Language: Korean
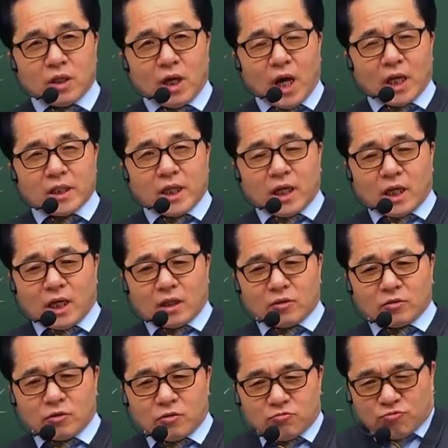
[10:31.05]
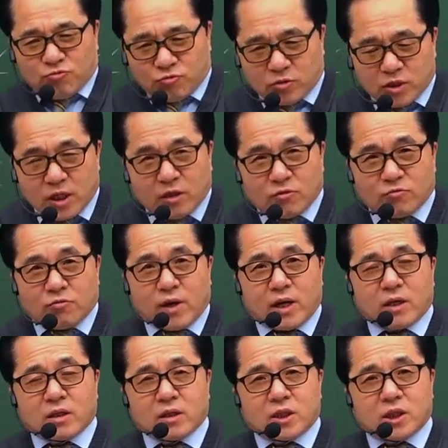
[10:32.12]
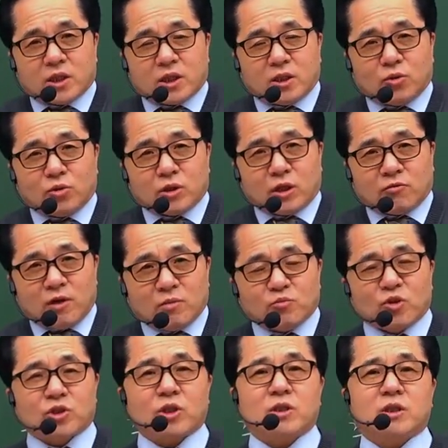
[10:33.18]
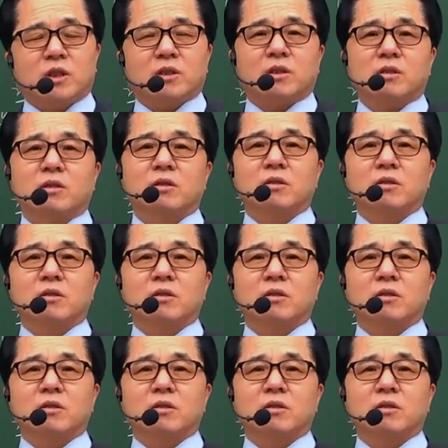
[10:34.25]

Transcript: 하나 갖고 있고 그냥 꽉 지 혼자 꽉 뭉쳐 있잖아요.